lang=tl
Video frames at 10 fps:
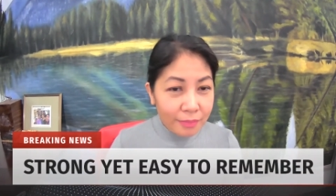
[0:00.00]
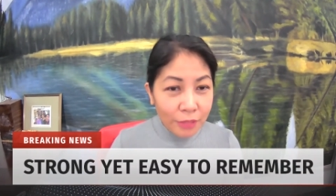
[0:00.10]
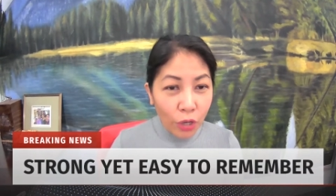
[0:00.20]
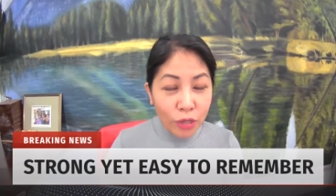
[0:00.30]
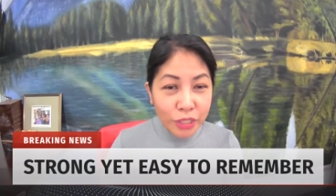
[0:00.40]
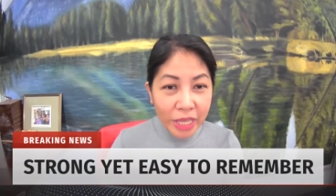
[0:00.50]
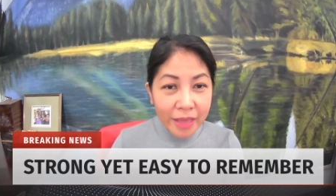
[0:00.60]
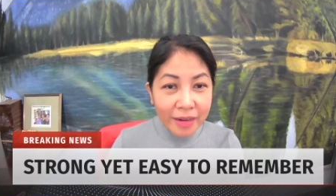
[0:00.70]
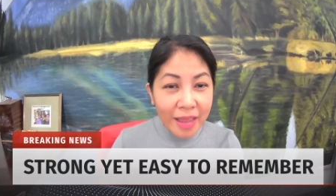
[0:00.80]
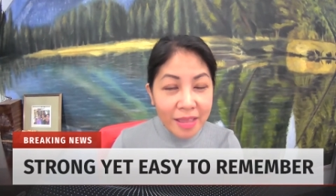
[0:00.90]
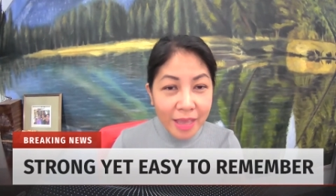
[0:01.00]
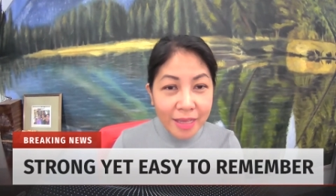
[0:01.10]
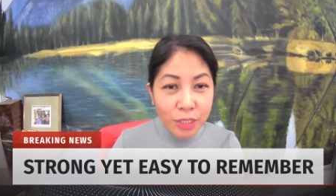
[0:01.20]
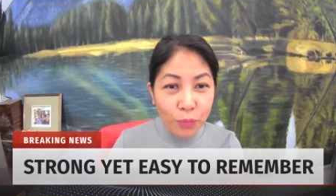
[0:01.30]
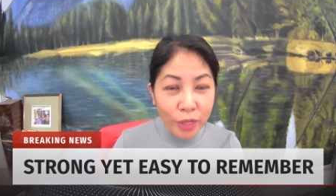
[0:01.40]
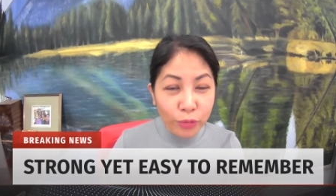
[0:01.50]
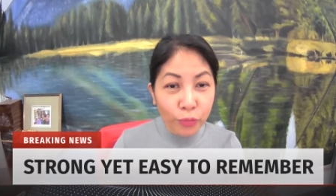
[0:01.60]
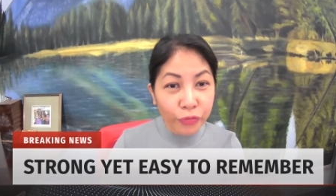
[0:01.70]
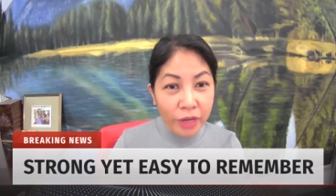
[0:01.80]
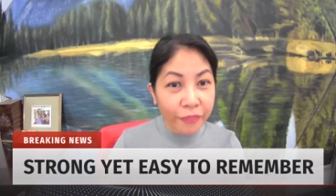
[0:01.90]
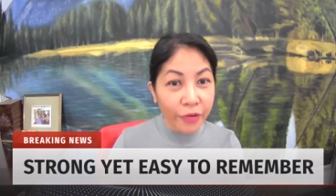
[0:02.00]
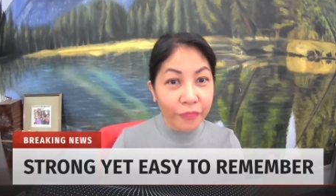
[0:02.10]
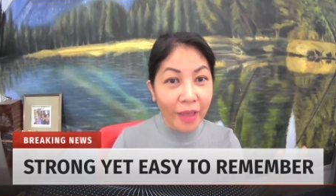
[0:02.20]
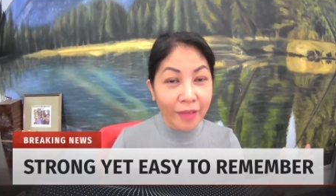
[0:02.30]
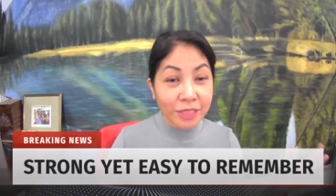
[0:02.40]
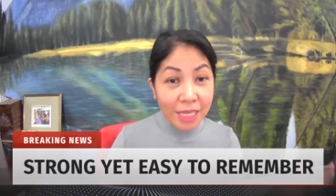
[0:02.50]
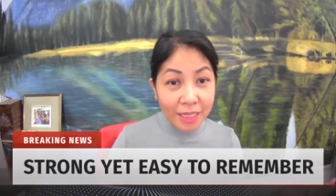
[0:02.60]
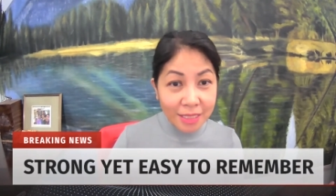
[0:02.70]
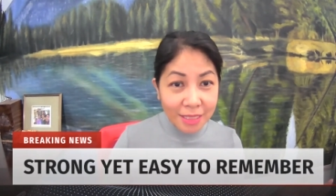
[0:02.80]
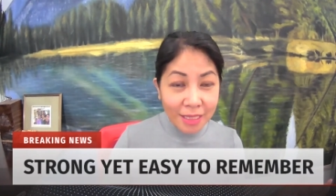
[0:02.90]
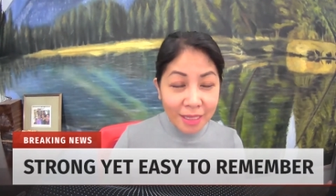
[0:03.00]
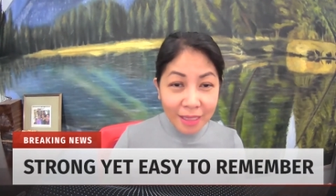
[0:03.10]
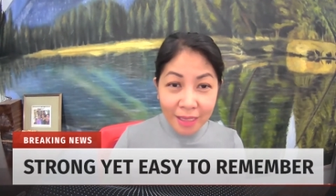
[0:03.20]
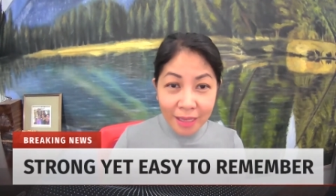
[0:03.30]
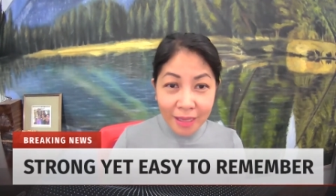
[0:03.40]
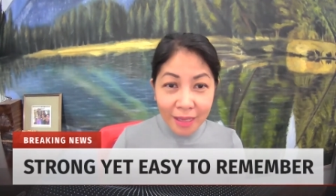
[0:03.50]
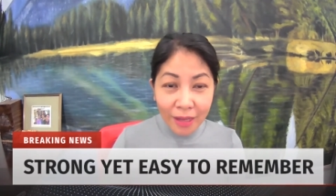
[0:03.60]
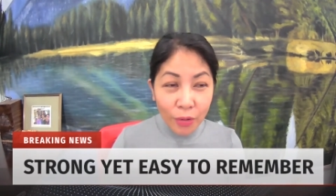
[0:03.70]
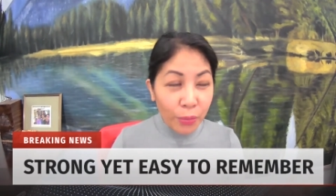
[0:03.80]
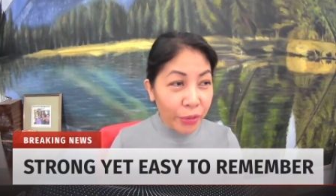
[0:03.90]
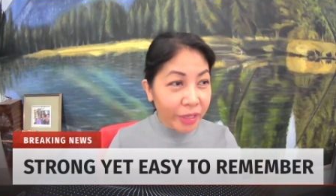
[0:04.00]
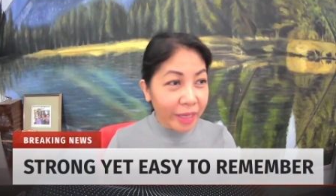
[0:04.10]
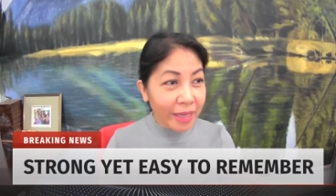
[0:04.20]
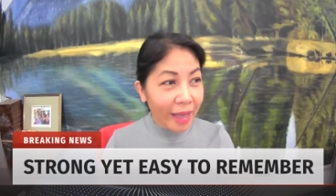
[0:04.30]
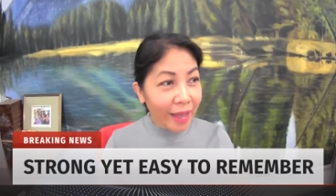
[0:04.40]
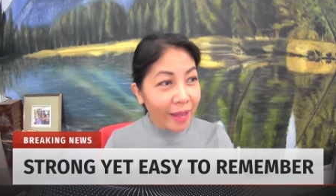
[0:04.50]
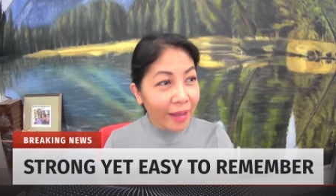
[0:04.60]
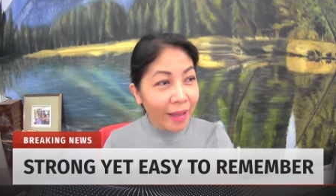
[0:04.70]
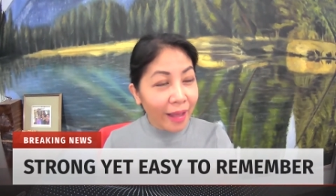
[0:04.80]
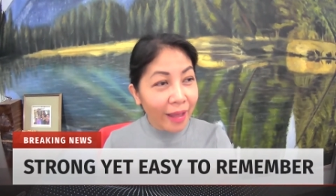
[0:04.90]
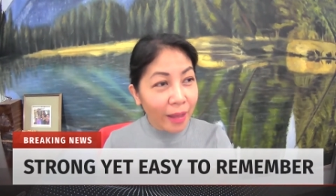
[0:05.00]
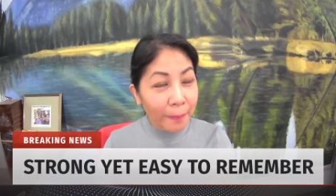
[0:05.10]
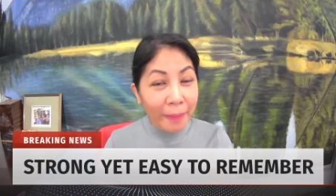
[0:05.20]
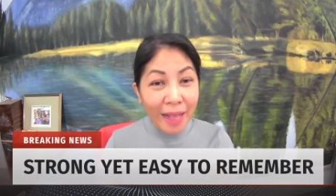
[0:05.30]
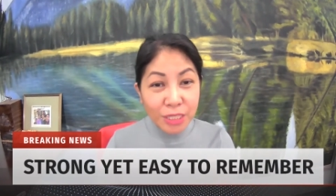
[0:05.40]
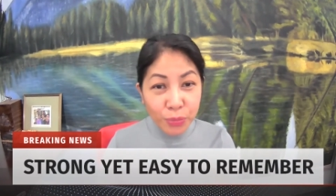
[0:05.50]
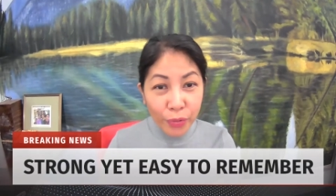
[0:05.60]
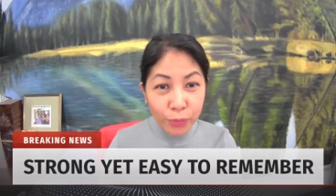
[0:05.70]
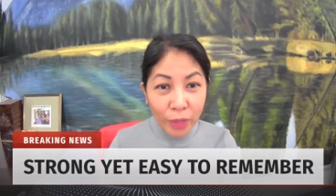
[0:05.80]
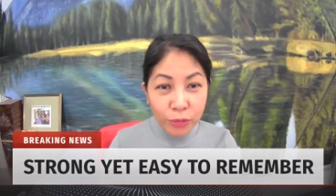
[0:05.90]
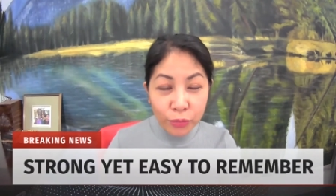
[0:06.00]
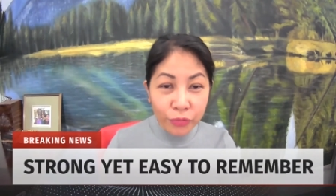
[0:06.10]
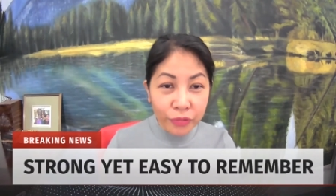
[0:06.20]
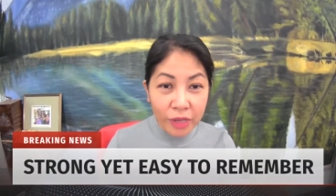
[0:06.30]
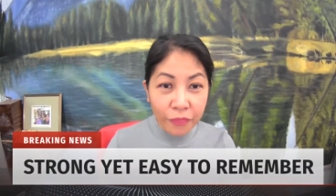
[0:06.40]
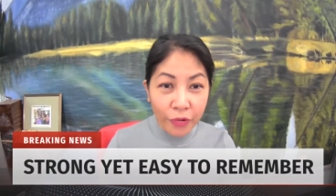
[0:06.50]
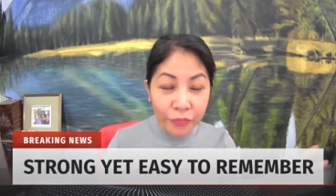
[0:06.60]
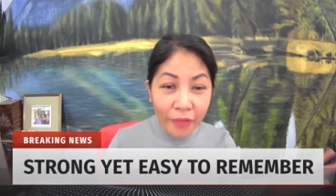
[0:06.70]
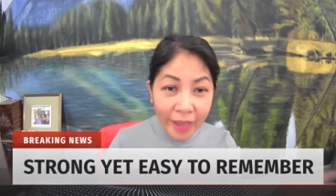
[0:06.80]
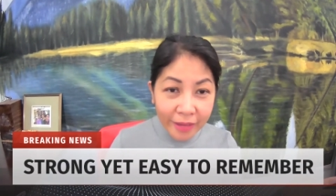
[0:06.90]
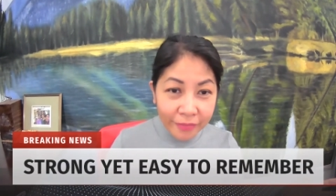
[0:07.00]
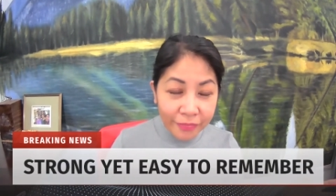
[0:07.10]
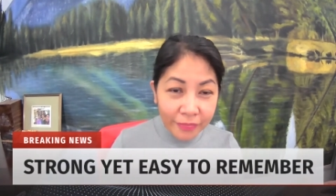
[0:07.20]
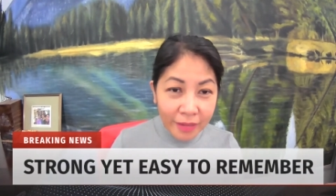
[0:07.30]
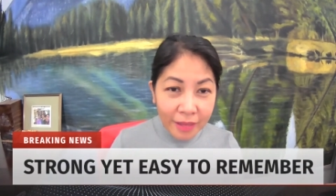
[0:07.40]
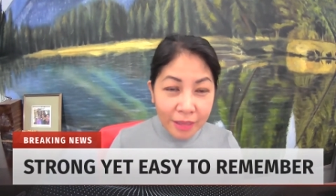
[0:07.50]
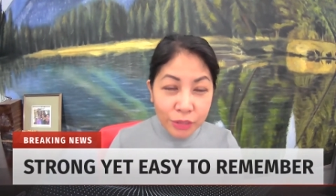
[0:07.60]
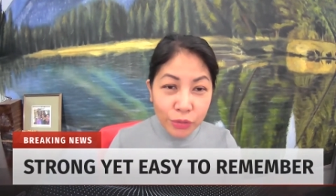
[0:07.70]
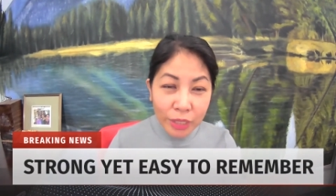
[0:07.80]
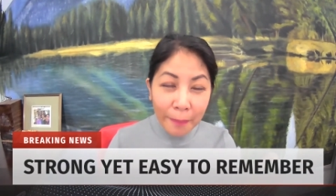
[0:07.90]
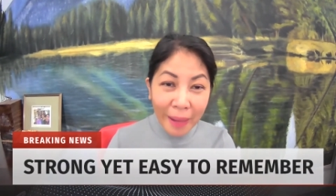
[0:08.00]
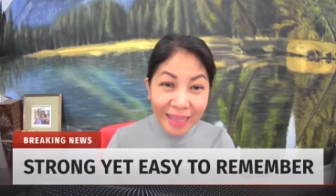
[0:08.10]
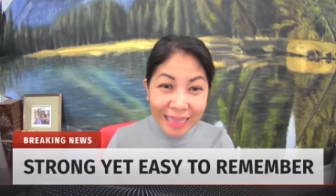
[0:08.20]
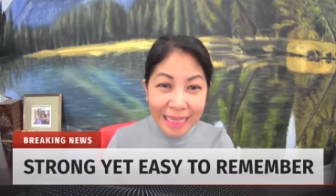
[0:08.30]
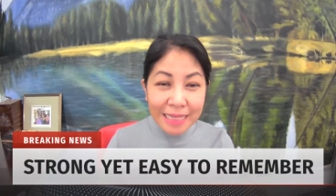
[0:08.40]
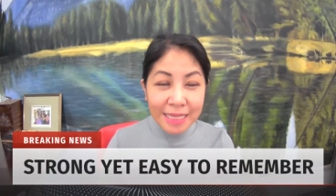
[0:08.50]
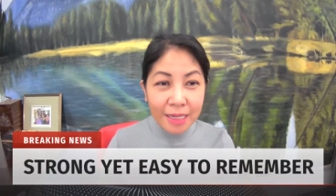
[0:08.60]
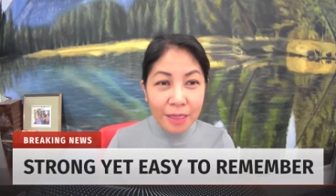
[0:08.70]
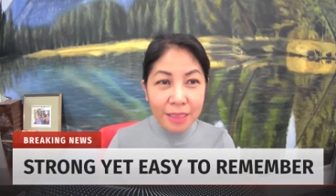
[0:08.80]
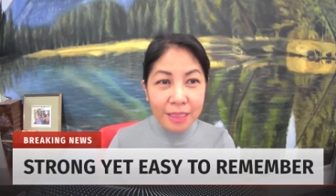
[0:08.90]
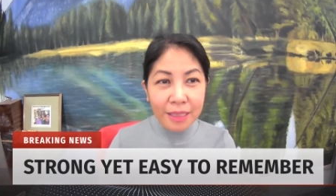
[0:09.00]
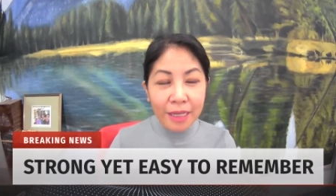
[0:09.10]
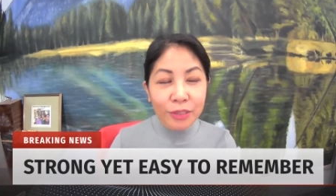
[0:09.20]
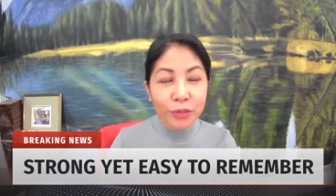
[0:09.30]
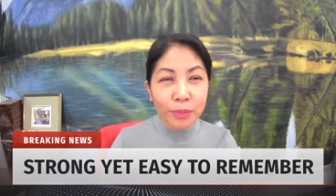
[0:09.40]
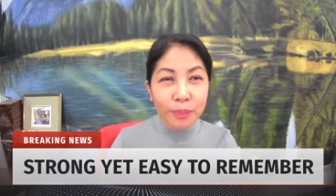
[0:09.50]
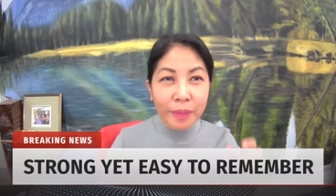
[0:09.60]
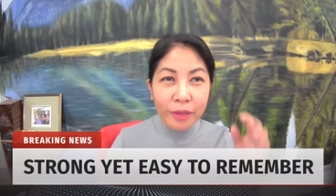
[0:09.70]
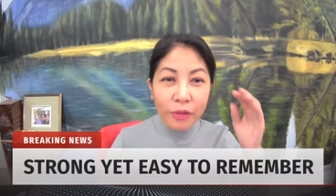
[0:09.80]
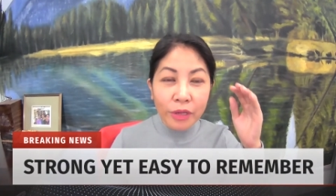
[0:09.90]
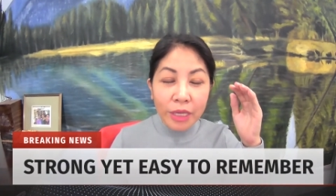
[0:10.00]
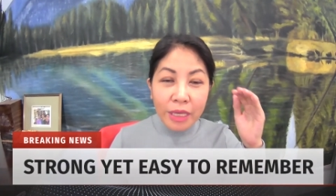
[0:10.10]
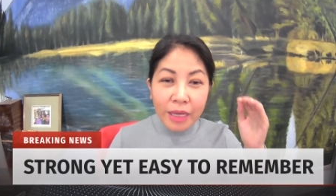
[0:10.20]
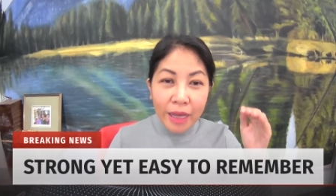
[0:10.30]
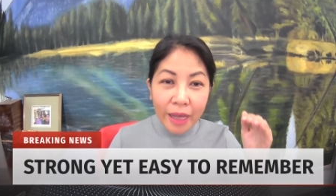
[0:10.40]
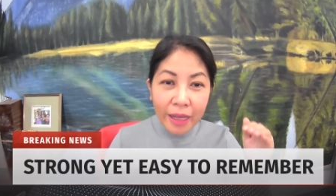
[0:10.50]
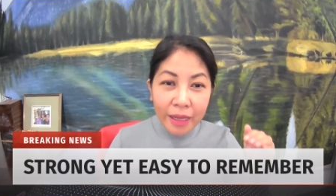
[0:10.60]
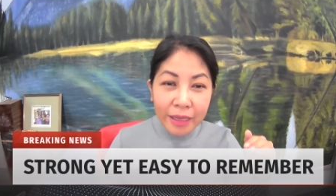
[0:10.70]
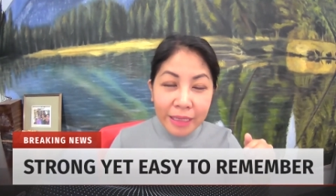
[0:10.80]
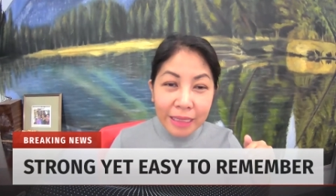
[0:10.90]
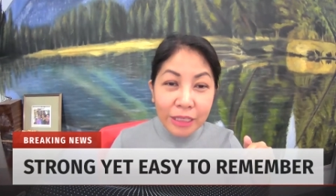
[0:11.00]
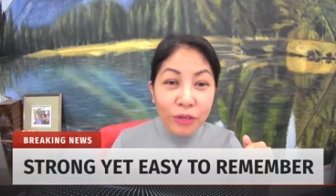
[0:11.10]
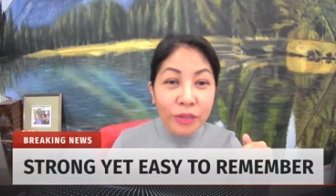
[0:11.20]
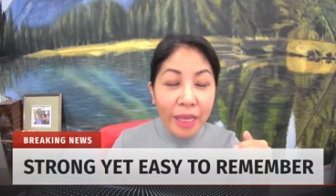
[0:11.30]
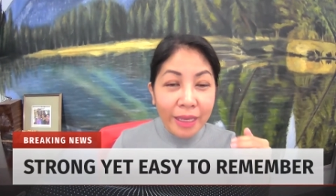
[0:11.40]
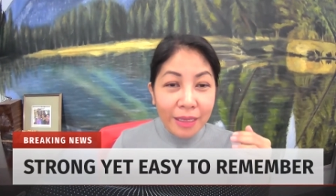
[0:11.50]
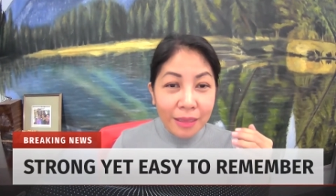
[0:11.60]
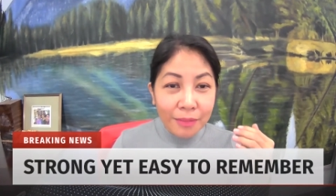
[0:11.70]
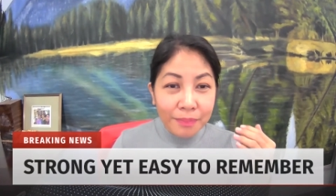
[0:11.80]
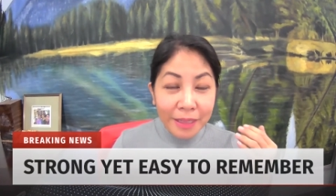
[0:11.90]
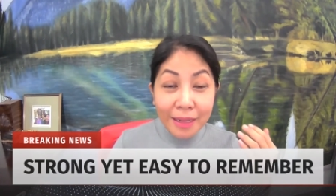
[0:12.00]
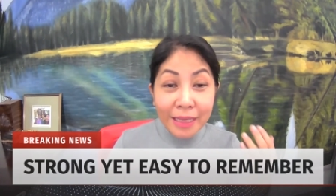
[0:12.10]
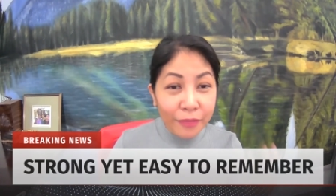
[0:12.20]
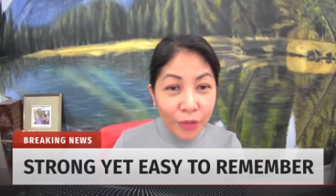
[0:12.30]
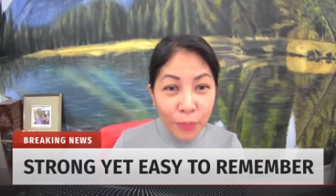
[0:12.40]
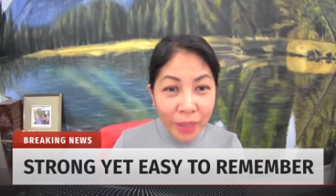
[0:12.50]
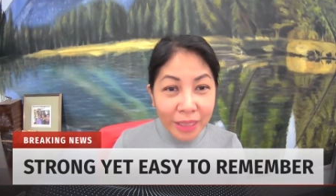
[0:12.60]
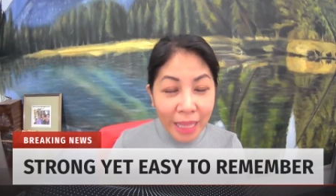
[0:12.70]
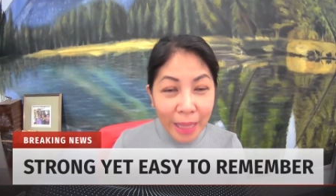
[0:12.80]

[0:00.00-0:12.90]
Jose Reyes 123456 or kaya uh, password 12345. So, napakadali sanang tandaan nun. Pero, uh, yun ay parang giveaway na